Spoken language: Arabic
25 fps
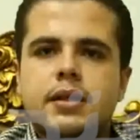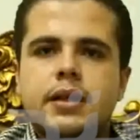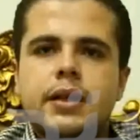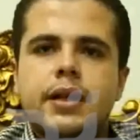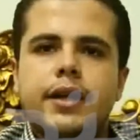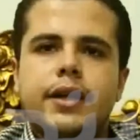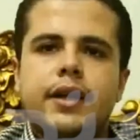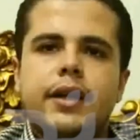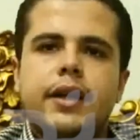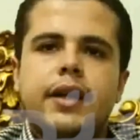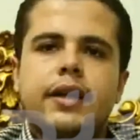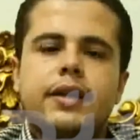
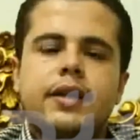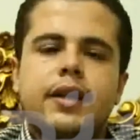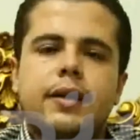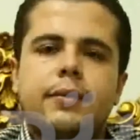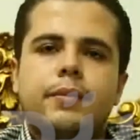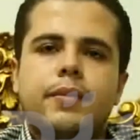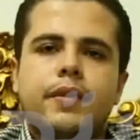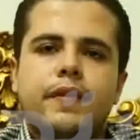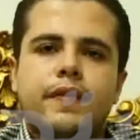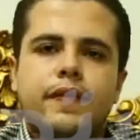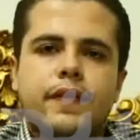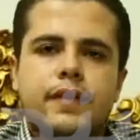إن هي
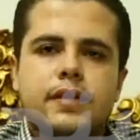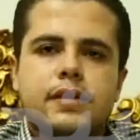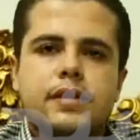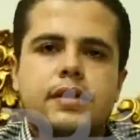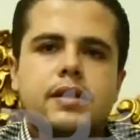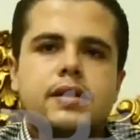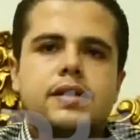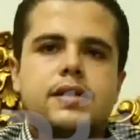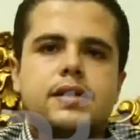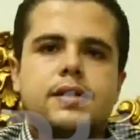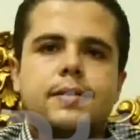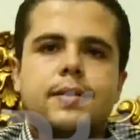تعمل فصل
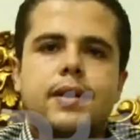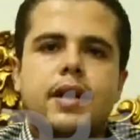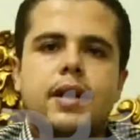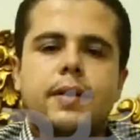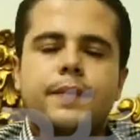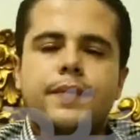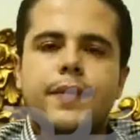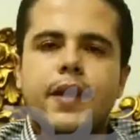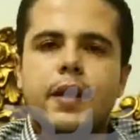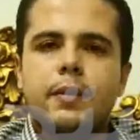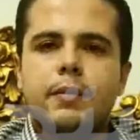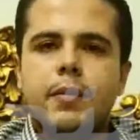الزبالة
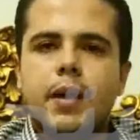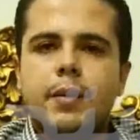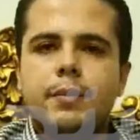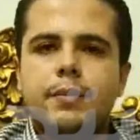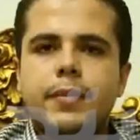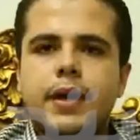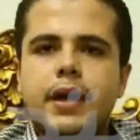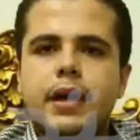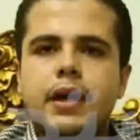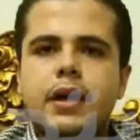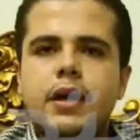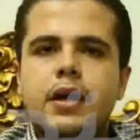من
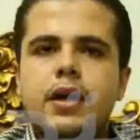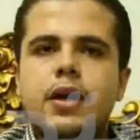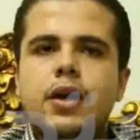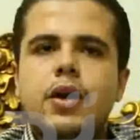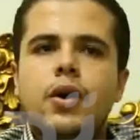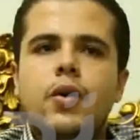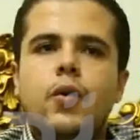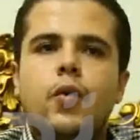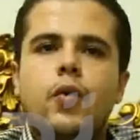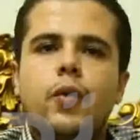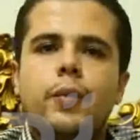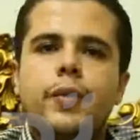المنبع
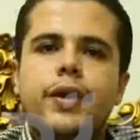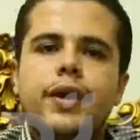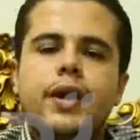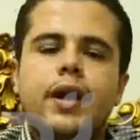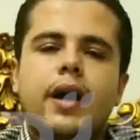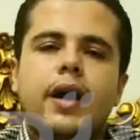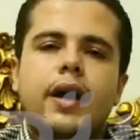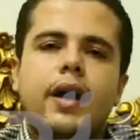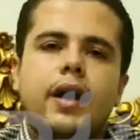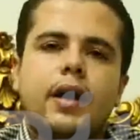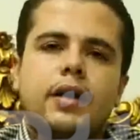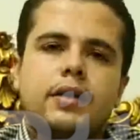
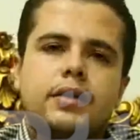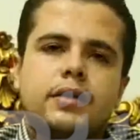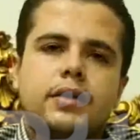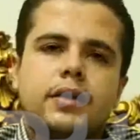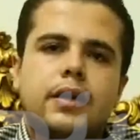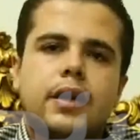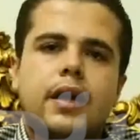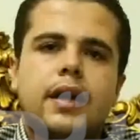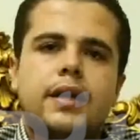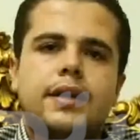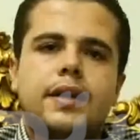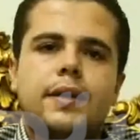ومنها يقضي
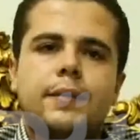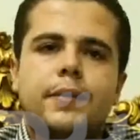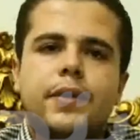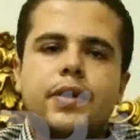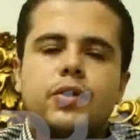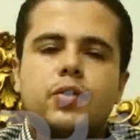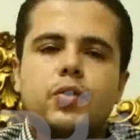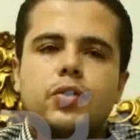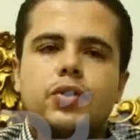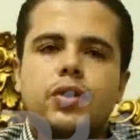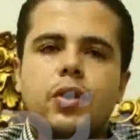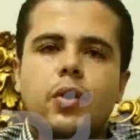
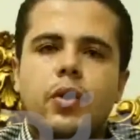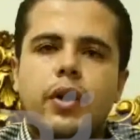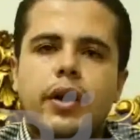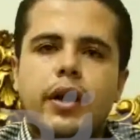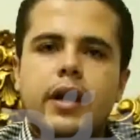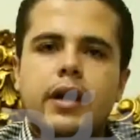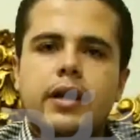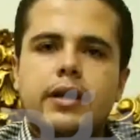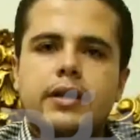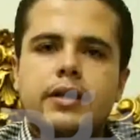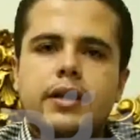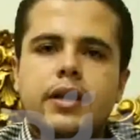خدمات وتوعية
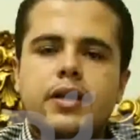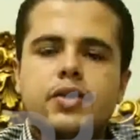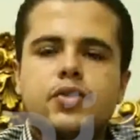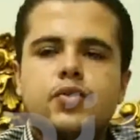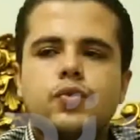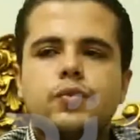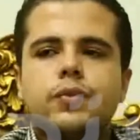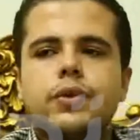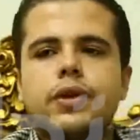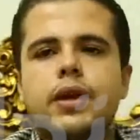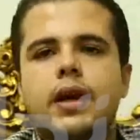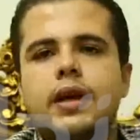للناس
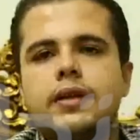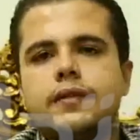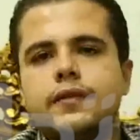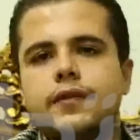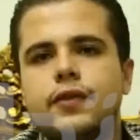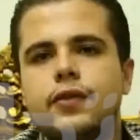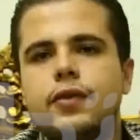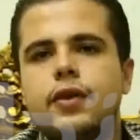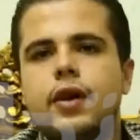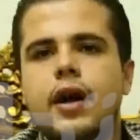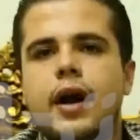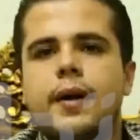ومنها
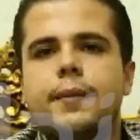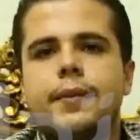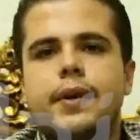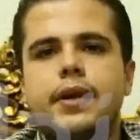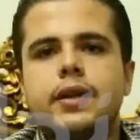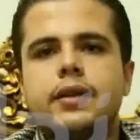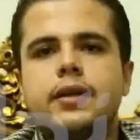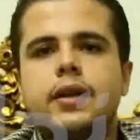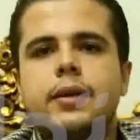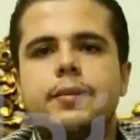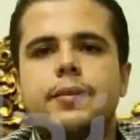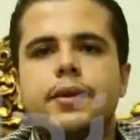تفك
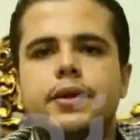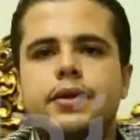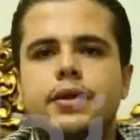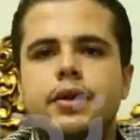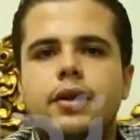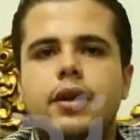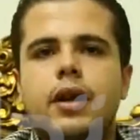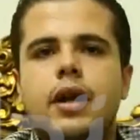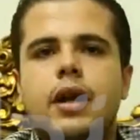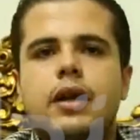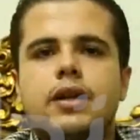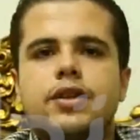عملية
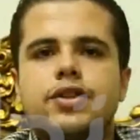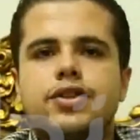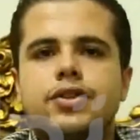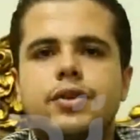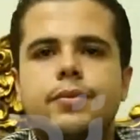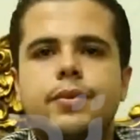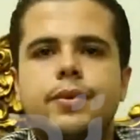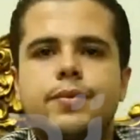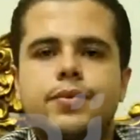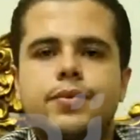البطالة على الشباب